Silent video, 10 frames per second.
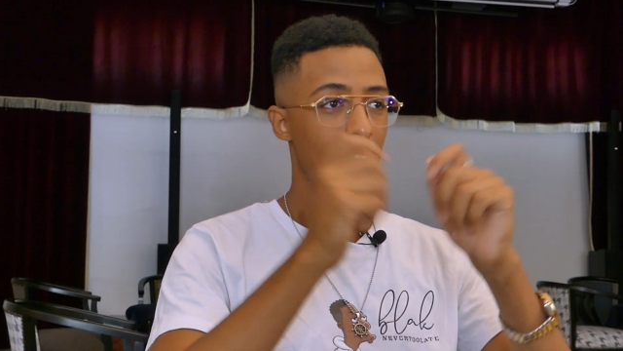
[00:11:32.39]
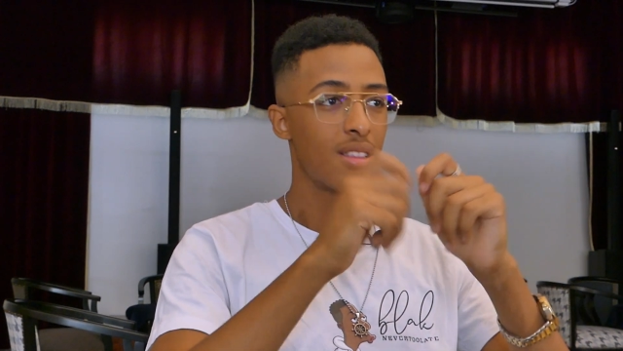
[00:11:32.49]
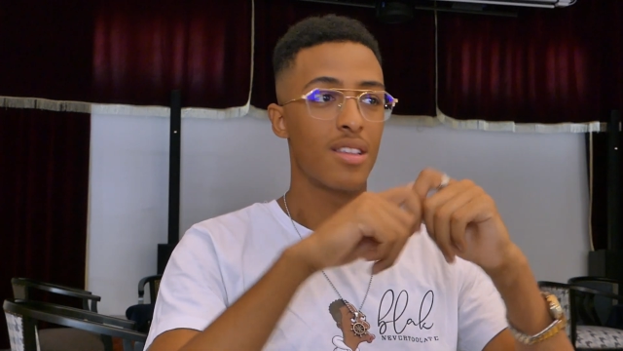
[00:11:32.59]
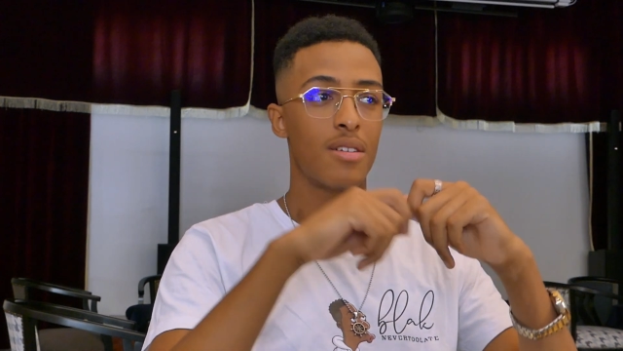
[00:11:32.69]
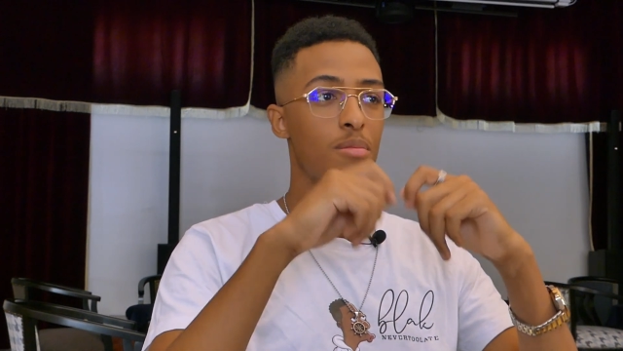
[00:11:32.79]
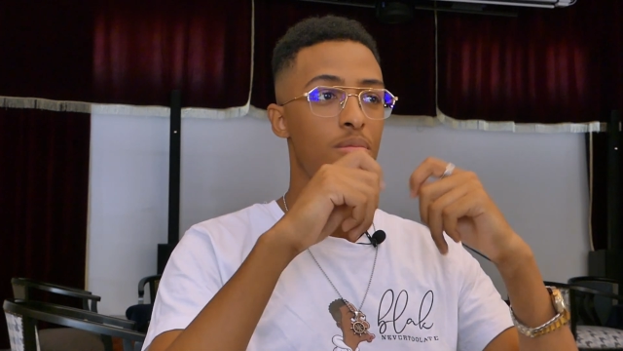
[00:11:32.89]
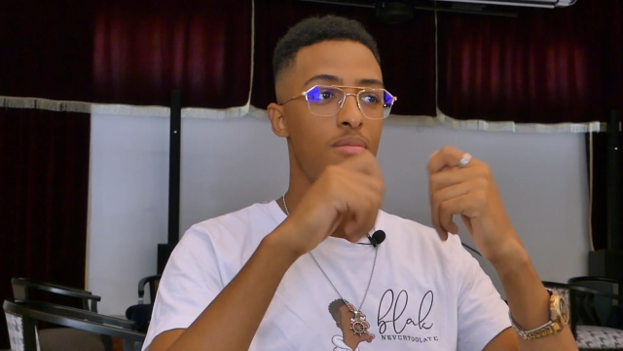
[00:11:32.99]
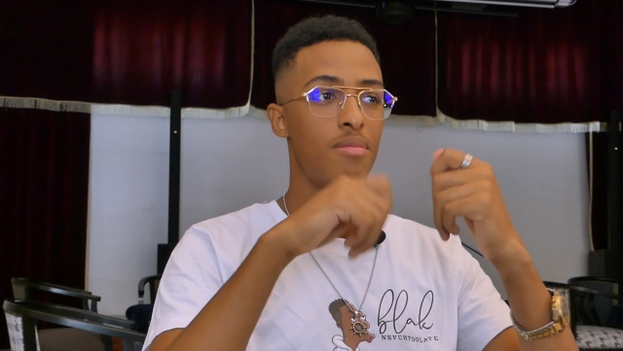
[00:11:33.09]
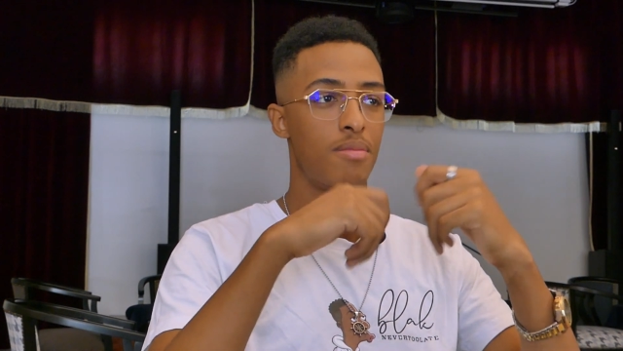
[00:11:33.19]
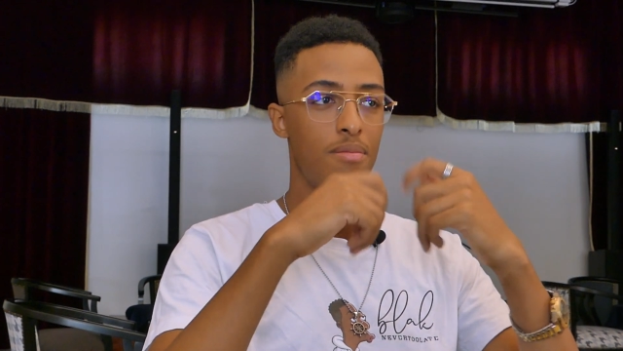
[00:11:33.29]
حتى
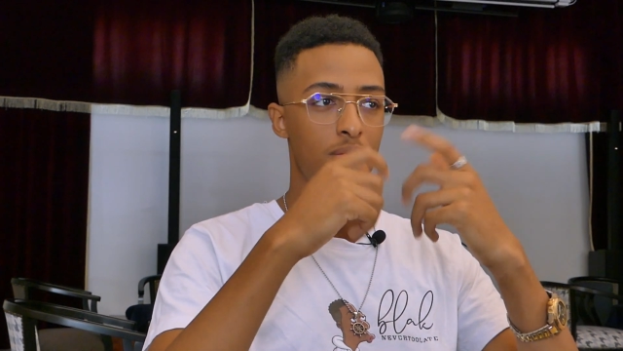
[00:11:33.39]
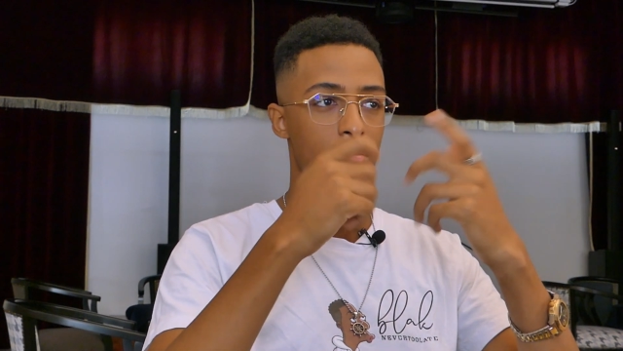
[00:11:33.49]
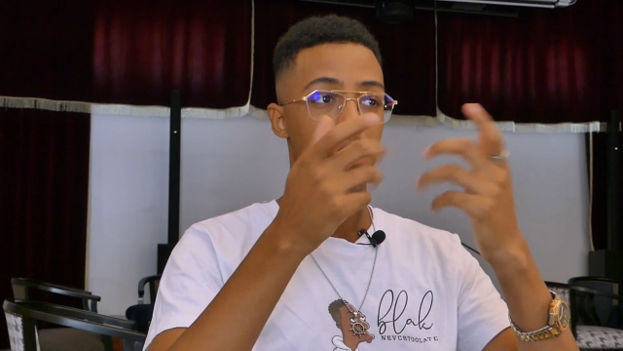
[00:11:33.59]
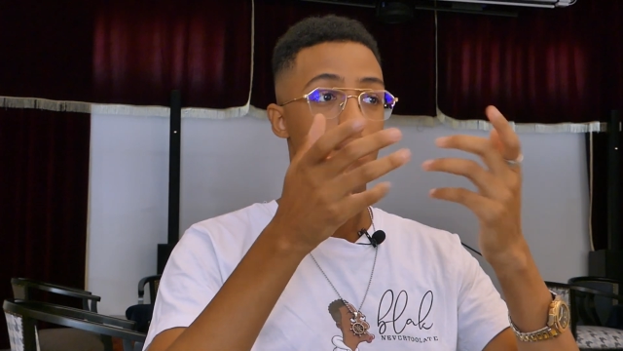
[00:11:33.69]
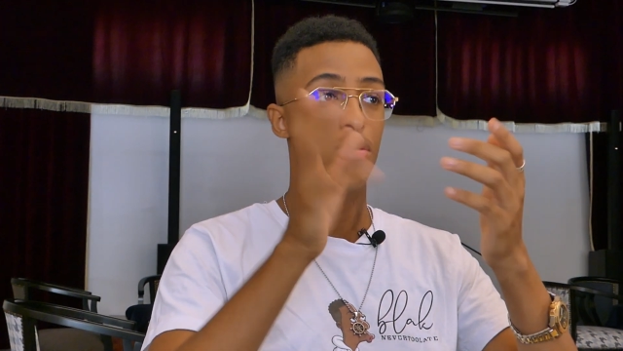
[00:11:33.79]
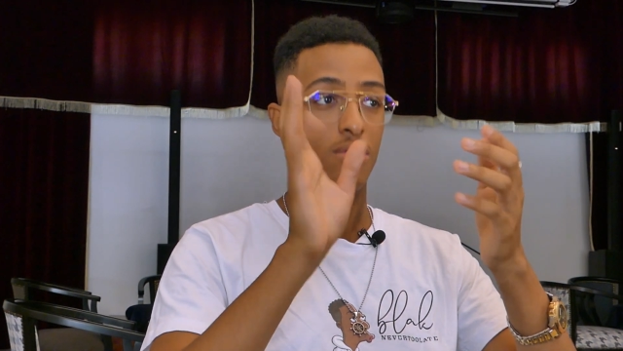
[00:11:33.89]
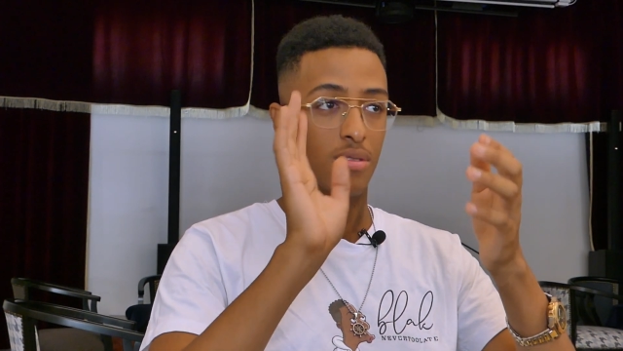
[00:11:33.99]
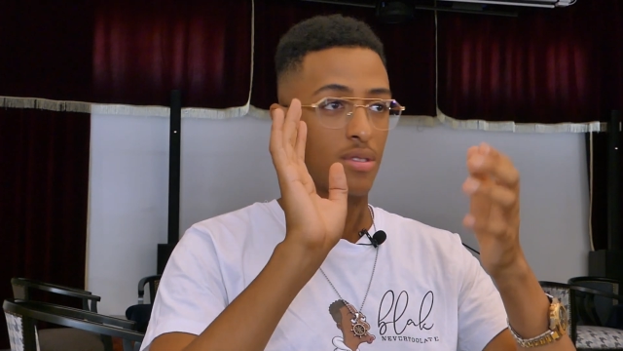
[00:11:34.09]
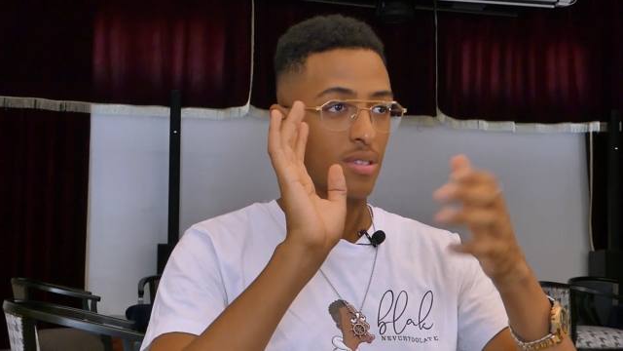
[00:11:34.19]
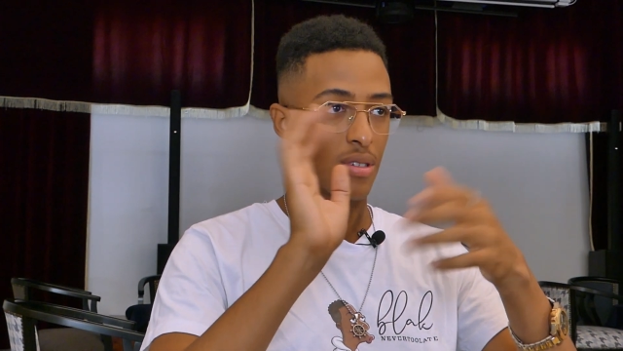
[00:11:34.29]
ب 10%